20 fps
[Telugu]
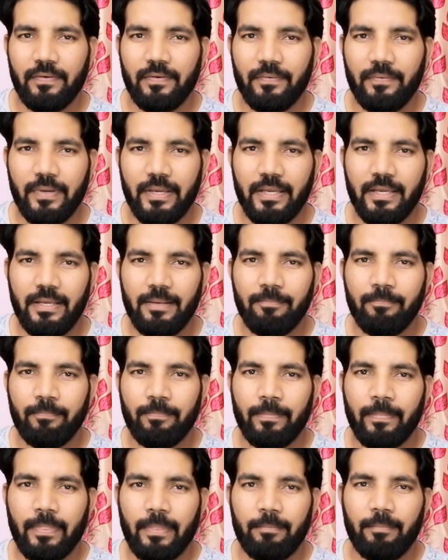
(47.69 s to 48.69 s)
ఇవి
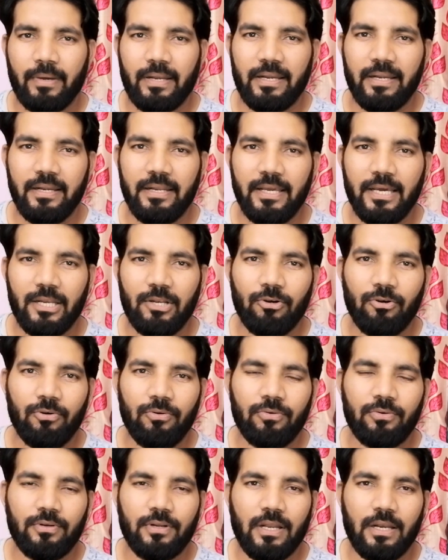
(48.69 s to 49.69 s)
మన ఇండియాలో
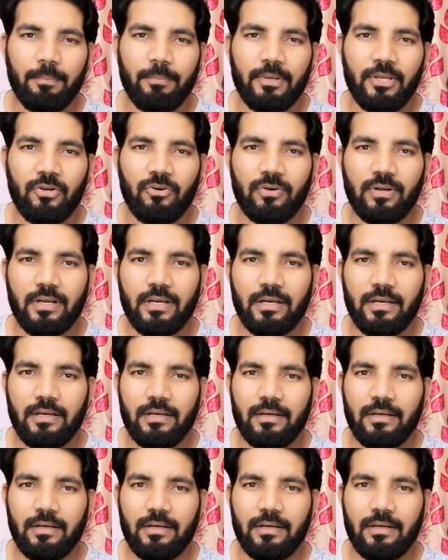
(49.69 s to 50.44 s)
నలభై ఒక్క